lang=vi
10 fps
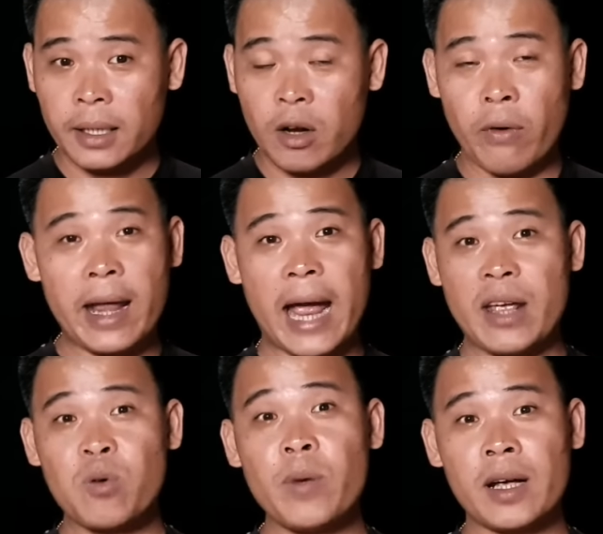đâu phải
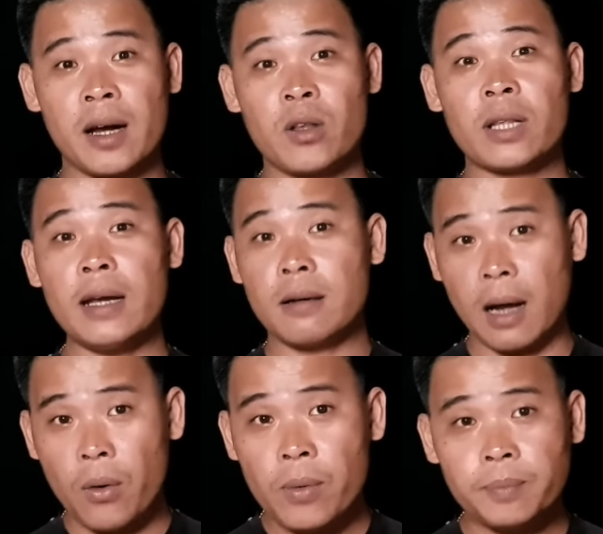ai ông cũng hiện hình cho thấy được
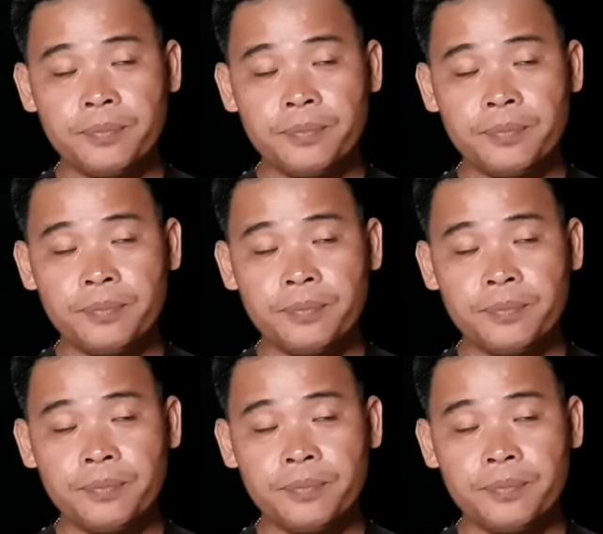đâu